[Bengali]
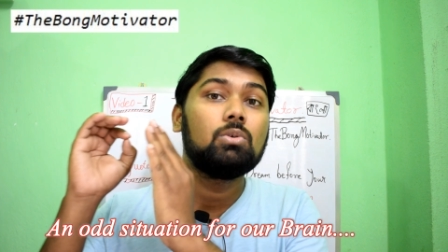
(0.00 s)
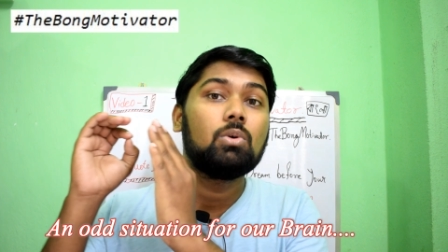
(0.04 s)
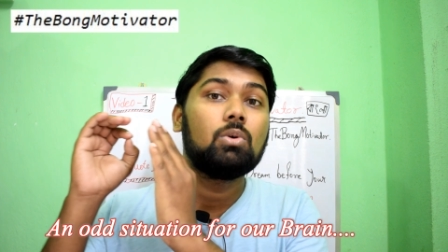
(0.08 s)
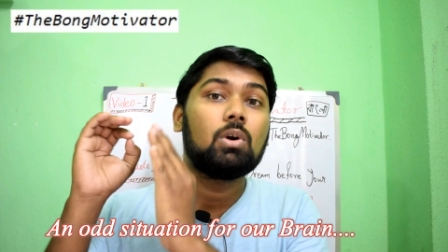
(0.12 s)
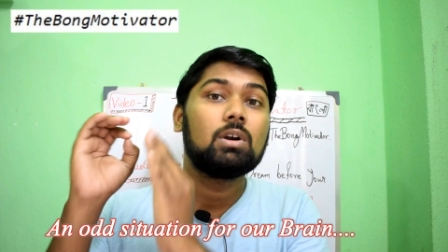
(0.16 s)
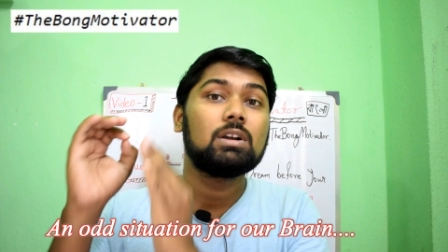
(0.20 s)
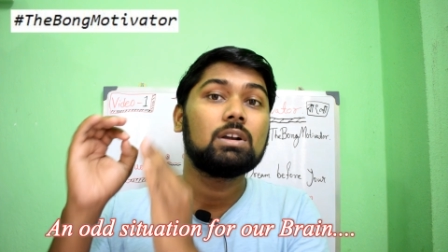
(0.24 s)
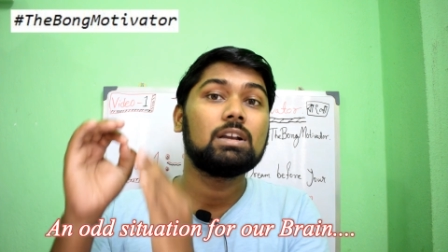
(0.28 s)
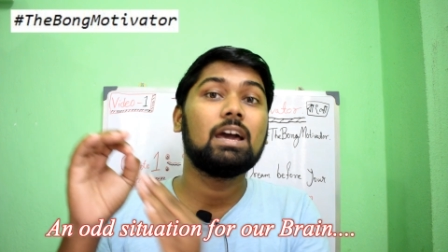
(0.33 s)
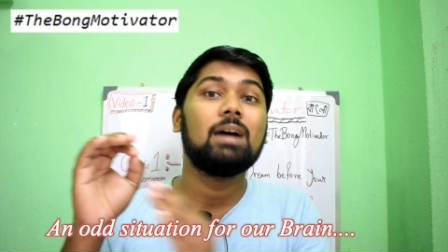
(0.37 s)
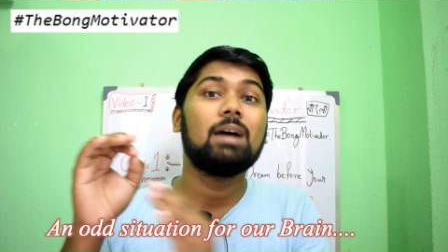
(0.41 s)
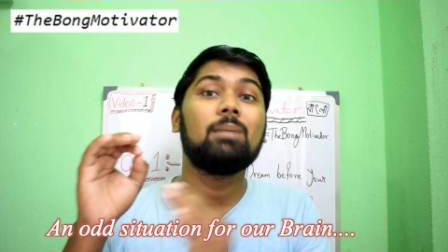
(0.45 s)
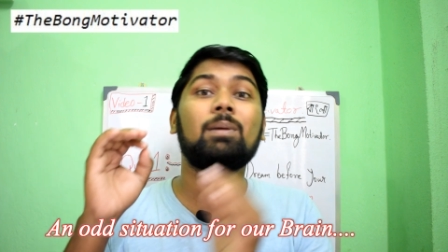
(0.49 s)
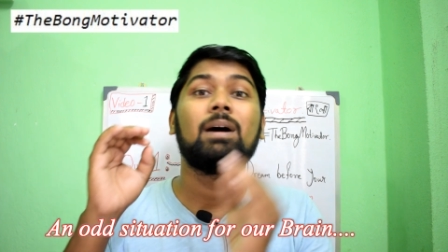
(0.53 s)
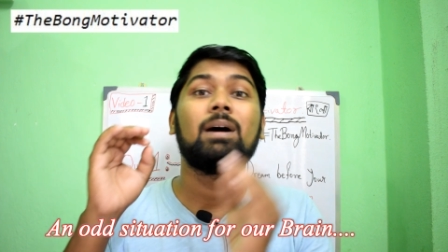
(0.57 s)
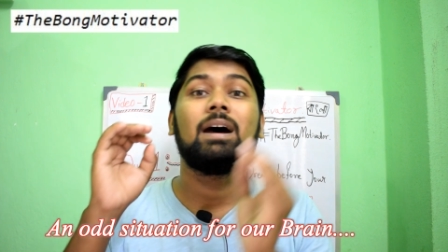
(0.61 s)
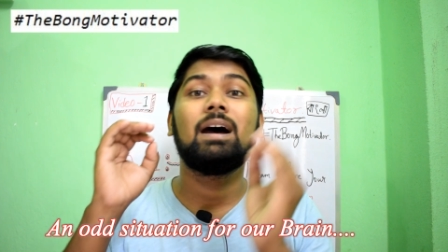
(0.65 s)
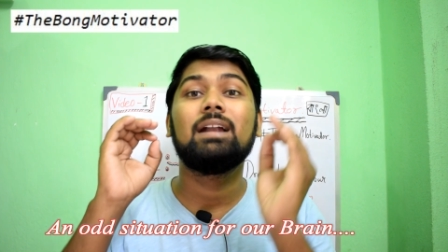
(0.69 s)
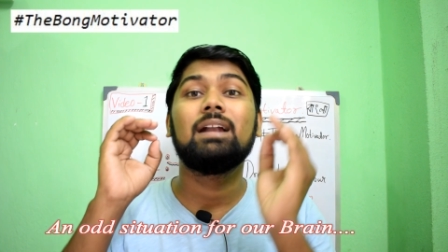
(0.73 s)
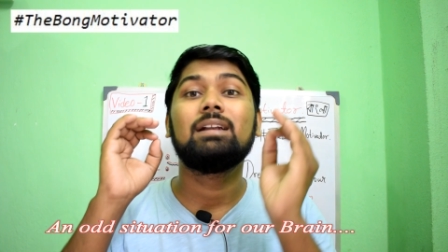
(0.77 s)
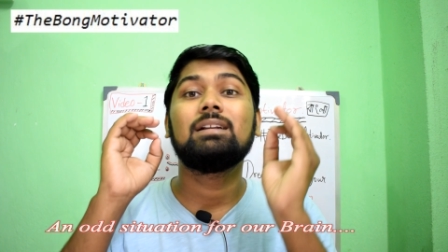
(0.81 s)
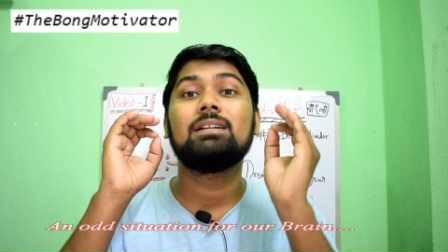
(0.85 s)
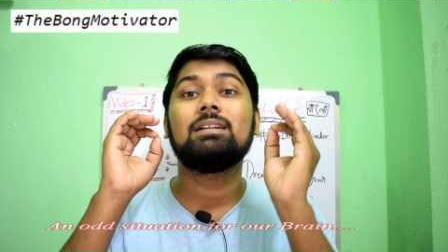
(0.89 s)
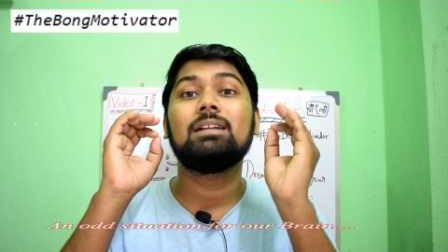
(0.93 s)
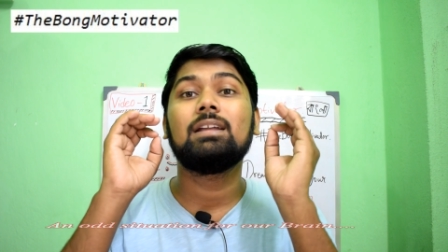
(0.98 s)
নটা বা
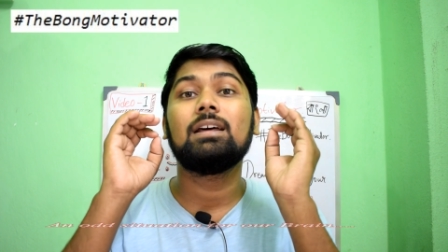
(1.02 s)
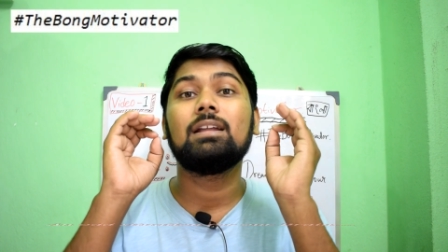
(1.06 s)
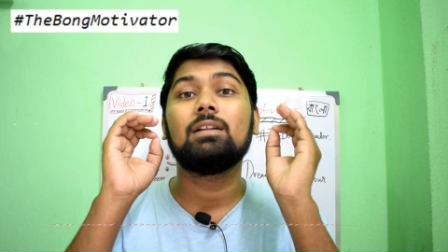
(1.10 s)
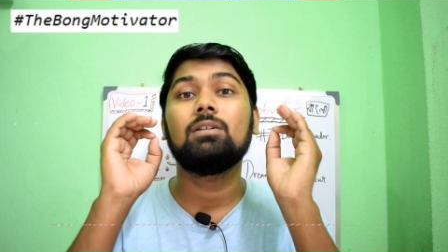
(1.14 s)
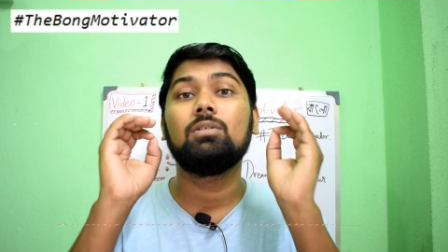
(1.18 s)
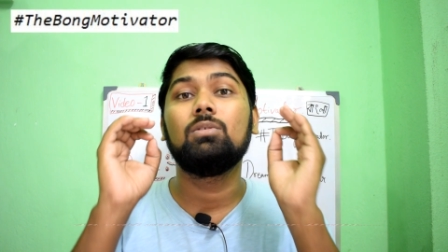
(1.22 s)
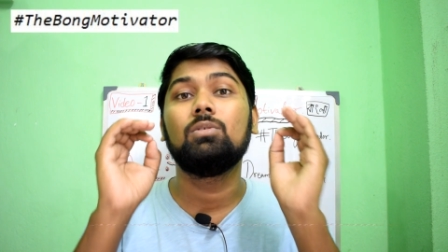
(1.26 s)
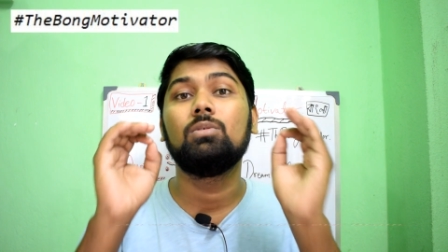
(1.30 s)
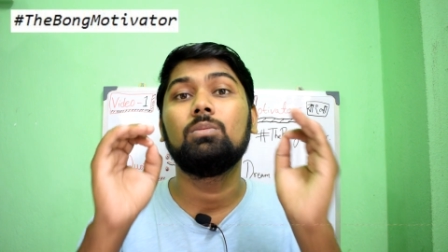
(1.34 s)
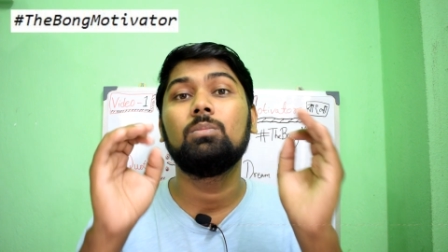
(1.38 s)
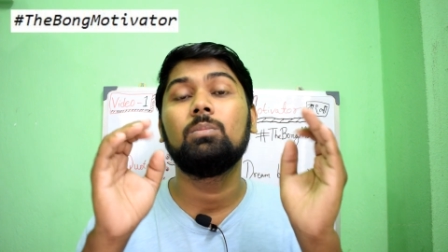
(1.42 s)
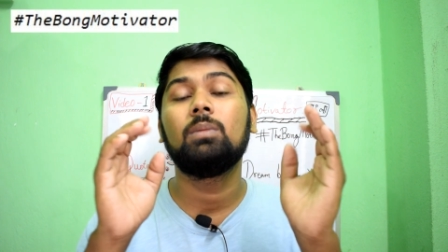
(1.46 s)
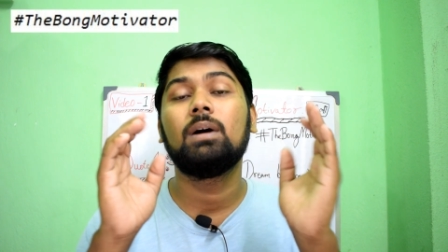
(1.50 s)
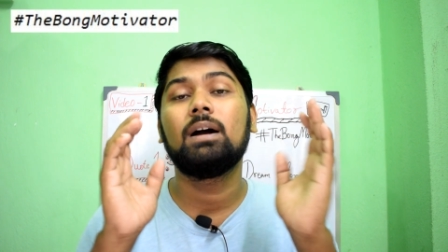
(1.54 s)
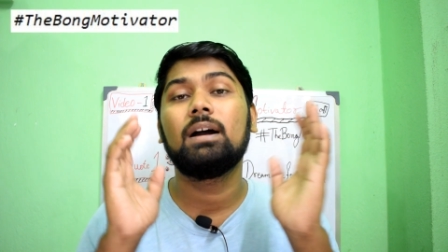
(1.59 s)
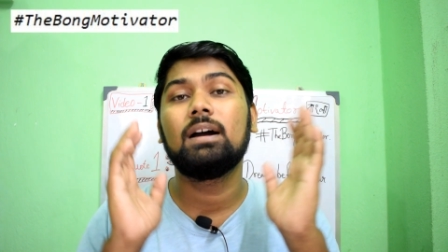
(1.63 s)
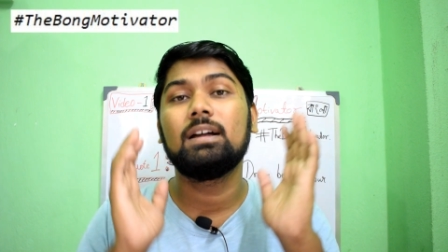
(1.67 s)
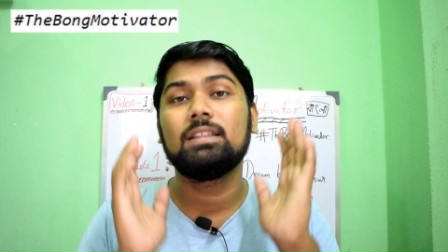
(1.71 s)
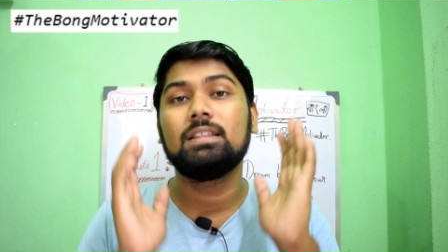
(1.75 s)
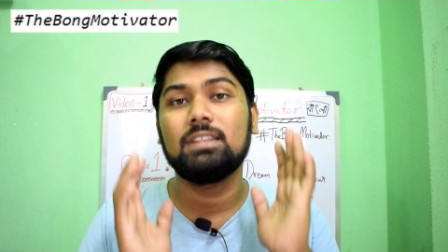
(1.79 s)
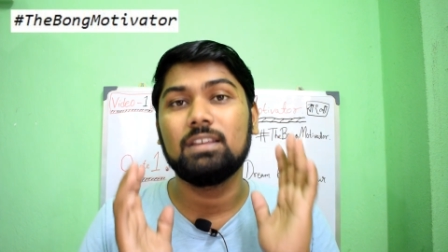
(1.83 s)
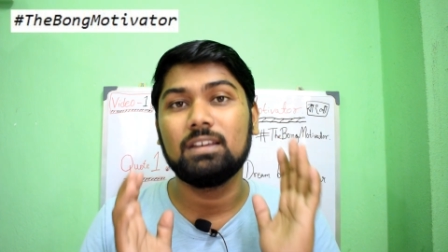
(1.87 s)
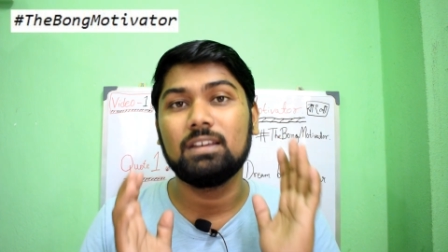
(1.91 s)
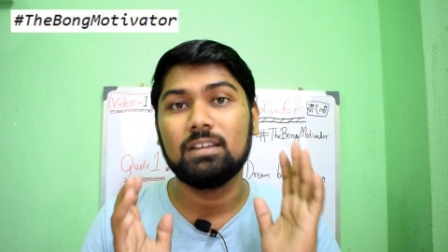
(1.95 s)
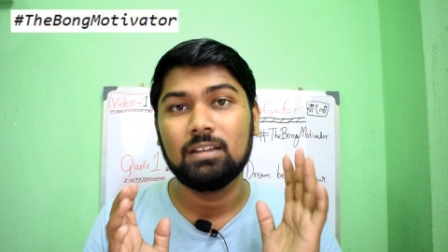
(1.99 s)
আটটার ঘুম
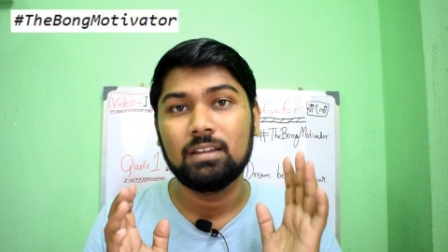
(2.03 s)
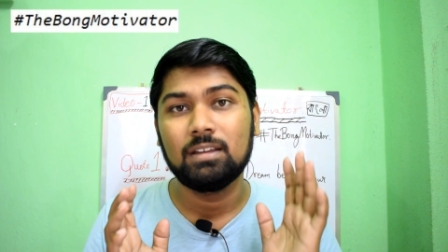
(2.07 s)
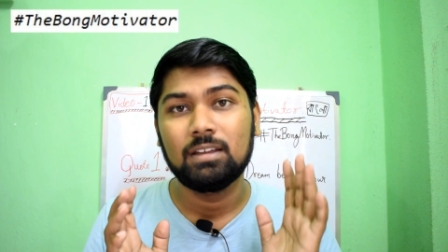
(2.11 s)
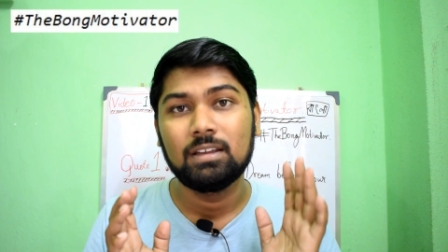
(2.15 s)
ভাঙাতে